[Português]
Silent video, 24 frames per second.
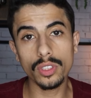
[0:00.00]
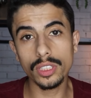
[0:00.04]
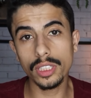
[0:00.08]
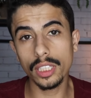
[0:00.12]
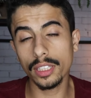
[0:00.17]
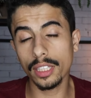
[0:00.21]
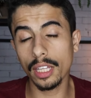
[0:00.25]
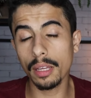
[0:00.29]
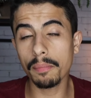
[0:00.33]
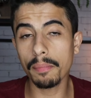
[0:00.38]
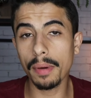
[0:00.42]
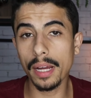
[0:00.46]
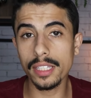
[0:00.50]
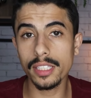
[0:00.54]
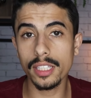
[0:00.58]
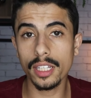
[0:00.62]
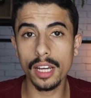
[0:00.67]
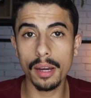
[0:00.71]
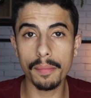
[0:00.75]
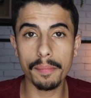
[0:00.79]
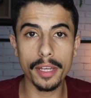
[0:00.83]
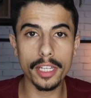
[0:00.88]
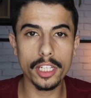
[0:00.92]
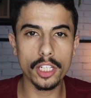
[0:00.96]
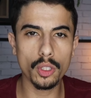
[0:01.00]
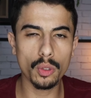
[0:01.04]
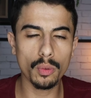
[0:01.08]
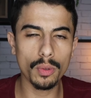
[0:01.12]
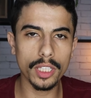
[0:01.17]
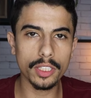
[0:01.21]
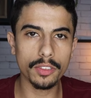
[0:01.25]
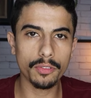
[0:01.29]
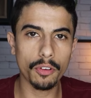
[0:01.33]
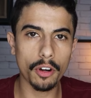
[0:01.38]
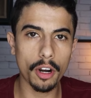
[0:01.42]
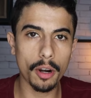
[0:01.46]
Você tem basicamente
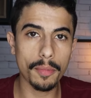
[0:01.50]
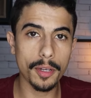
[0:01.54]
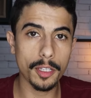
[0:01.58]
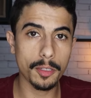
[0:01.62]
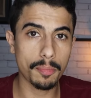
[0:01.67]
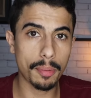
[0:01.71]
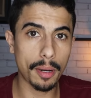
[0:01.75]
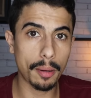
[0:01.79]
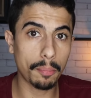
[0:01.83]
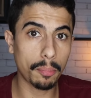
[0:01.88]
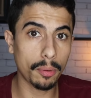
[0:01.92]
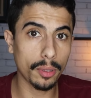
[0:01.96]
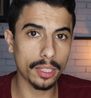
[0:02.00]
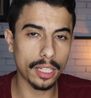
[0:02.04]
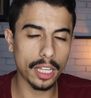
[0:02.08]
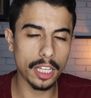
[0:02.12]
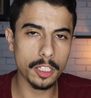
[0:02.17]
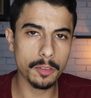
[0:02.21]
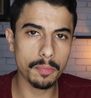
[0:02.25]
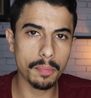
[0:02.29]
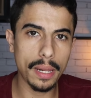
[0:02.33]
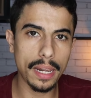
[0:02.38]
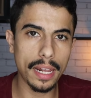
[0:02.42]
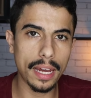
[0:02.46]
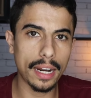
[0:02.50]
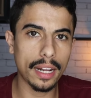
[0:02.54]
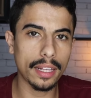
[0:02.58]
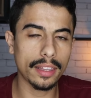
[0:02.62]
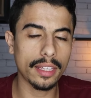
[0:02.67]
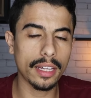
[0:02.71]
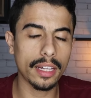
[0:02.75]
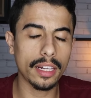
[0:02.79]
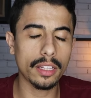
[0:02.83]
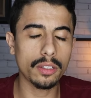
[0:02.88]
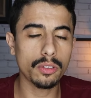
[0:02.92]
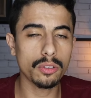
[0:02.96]
duas formas para poder espelhar a
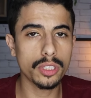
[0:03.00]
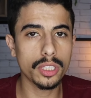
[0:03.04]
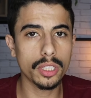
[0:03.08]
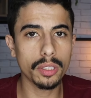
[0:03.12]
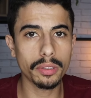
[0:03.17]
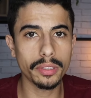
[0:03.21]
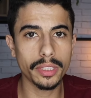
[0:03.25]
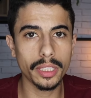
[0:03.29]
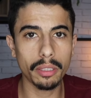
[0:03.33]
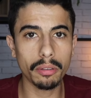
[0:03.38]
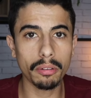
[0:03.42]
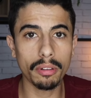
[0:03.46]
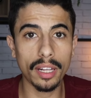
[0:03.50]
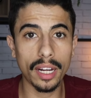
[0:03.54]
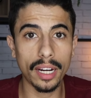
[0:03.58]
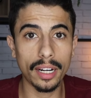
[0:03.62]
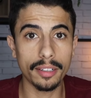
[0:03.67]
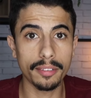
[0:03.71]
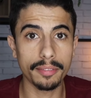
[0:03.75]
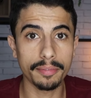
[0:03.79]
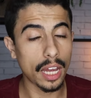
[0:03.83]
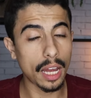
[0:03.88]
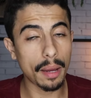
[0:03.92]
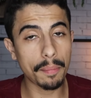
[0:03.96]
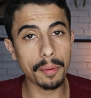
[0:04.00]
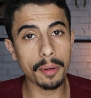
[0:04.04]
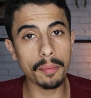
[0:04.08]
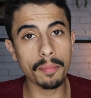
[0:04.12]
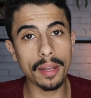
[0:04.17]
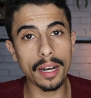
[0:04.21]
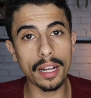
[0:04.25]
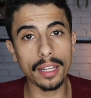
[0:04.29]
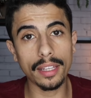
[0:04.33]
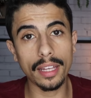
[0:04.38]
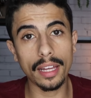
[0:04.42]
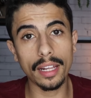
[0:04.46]
tela do seu celular. A
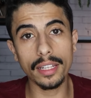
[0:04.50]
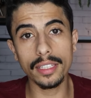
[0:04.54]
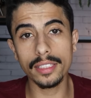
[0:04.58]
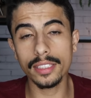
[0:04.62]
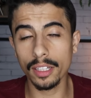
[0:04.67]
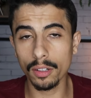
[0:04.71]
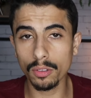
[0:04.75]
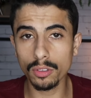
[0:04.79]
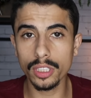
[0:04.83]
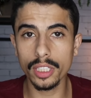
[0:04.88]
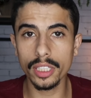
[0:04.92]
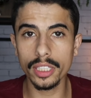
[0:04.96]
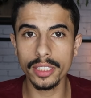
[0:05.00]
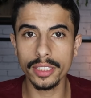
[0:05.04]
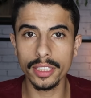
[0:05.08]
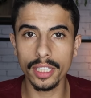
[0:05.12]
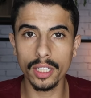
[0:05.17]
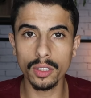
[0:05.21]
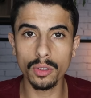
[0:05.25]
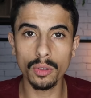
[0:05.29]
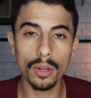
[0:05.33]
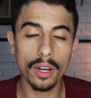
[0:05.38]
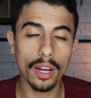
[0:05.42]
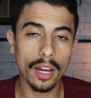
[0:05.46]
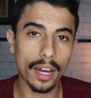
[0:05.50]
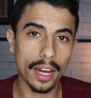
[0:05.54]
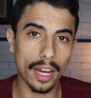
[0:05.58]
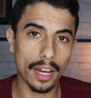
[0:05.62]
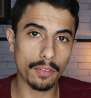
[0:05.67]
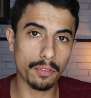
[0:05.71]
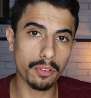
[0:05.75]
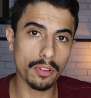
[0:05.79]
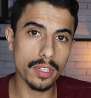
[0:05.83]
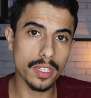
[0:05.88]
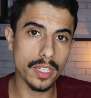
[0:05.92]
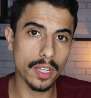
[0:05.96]
primeira delas é utilizando
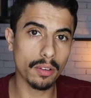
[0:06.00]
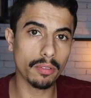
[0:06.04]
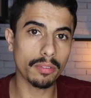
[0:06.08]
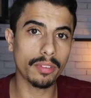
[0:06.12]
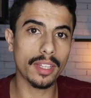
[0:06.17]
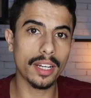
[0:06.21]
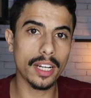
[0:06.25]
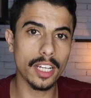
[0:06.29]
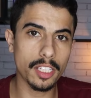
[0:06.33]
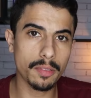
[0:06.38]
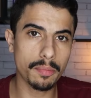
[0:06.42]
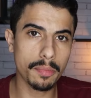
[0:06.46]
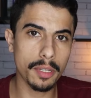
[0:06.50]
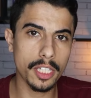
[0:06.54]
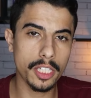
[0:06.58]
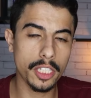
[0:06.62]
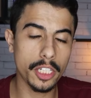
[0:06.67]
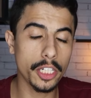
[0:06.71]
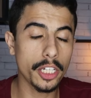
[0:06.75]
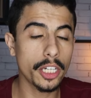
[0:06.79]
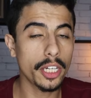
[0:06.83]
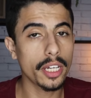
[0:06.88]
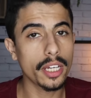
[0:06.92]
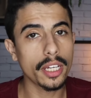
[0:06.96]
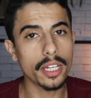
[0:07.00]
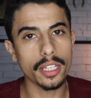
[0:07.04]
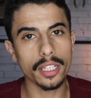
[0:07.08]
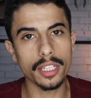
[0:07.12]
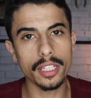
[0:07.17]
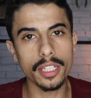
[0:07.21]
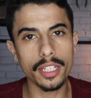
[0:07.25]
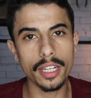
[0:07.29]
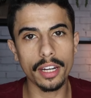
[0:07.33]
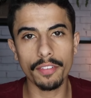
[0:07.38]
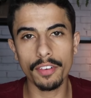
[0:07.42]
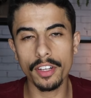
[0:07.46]
a função transmitir
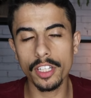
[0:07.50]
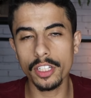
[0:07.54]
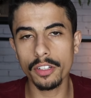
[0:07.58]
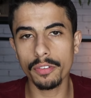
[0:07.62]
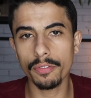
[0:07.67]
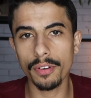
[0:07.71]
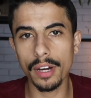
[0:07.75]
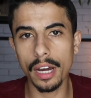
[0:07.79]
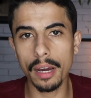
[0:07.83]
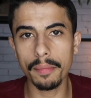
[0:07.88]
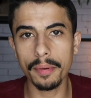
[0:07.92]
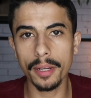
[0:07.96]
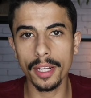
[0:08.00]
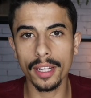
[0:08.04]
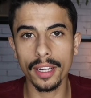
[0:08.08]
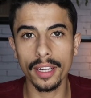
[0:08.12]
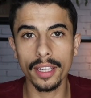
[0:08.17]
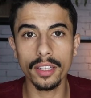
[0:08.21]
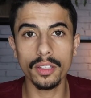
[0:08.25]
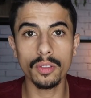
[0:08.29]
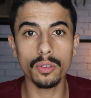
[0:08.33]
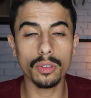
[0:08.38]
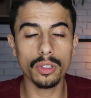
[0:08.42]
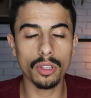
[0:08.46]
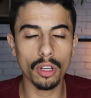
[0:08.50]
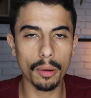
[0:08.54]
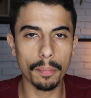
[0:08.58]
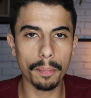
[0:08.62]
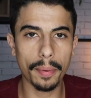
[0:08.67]
que já vem de fábrica aí no teu